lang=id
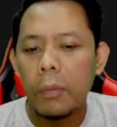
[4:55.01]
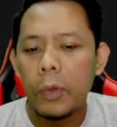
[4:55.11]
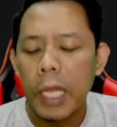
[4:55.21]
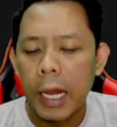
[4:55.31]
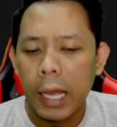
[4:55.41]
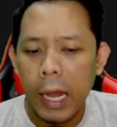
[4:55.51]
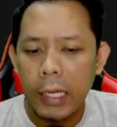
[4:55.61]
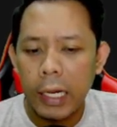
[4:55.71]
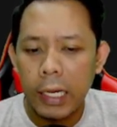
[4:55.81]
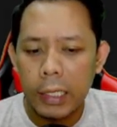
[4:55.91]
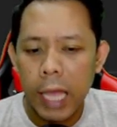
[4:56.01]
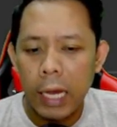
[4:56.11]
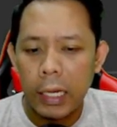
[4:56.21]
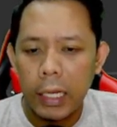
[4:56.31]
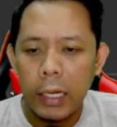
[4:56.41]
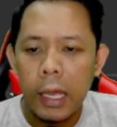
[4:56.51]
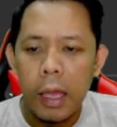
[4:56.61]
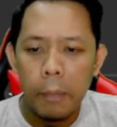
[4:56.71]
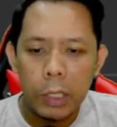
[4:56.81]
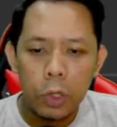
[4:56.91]
kemudian kalian klik salin,
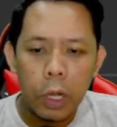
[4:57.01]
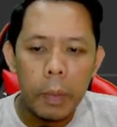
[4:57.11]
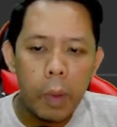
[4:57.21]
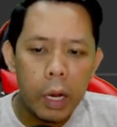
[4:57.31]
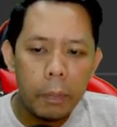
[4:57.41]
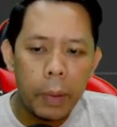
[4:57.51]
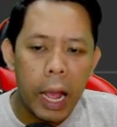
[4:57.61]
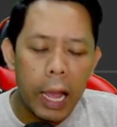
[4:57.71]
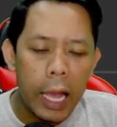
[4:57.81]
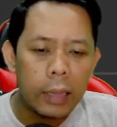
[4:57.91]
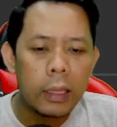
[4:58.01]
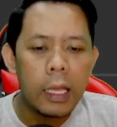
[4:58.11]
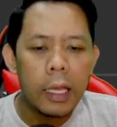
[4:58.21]
masuk ke memori perangkat,